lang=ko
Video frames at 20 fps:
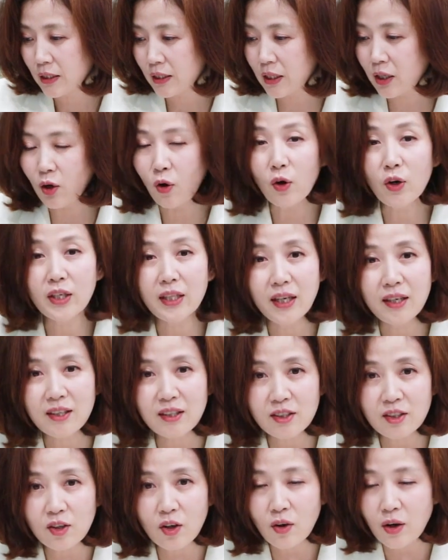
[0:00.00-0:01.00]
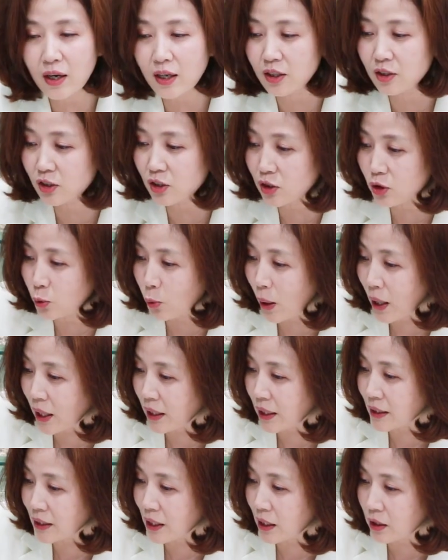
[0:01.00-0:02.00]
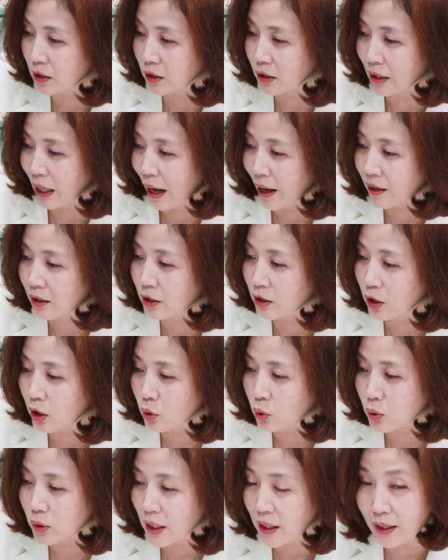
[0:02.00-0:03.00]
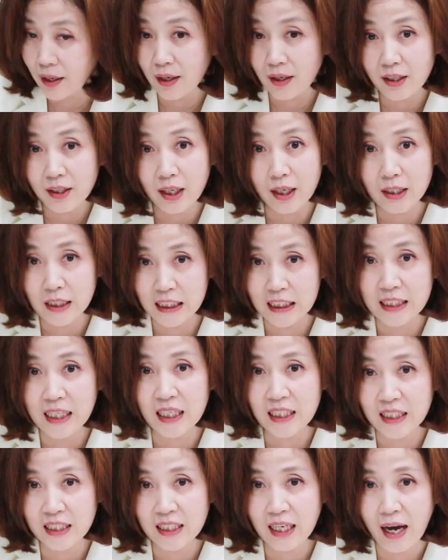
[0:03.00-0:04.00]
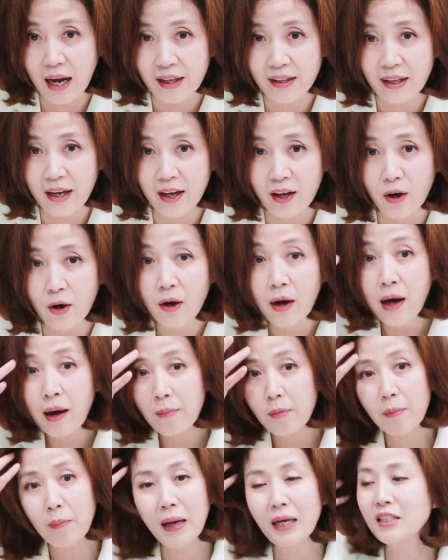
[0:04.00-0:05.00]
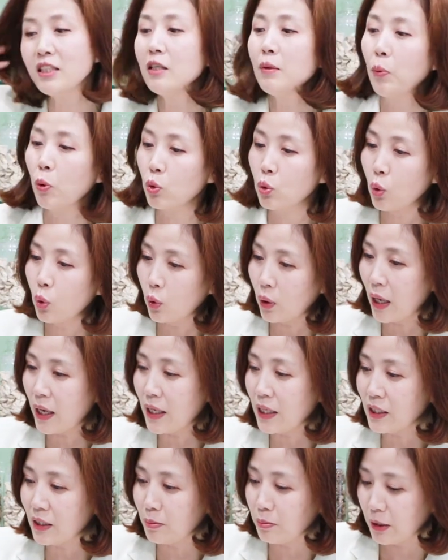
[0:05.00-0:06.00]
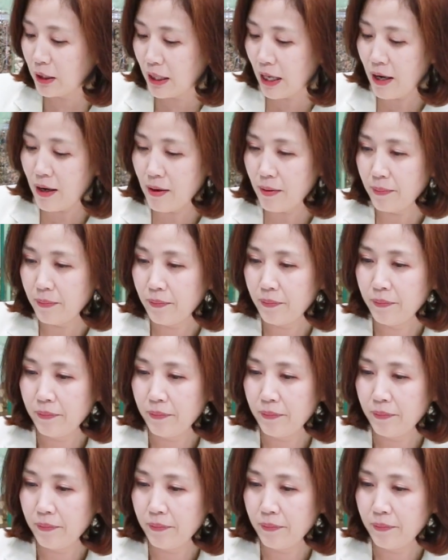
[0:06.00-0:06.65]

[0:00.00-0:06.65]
이제 거의 다 끓은 것 같거든요. 환기차는 다 끓여도 색깔이 이렇게 진하지가 않아요. 한번 맛을 보도록 하겠습니다.